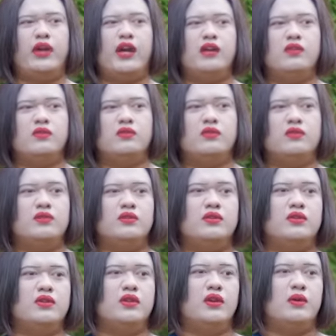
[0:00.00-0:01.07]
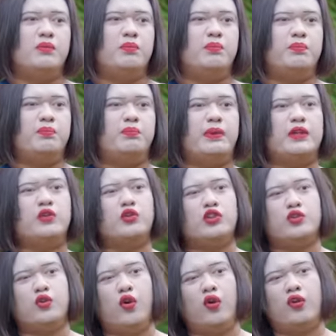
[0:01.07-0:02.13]
ya? Pengen
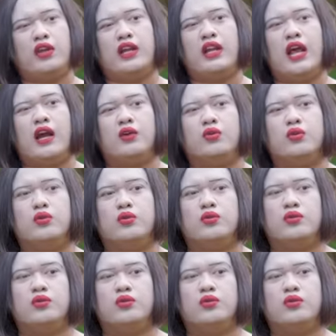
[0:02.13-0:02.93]
goreng lah aku.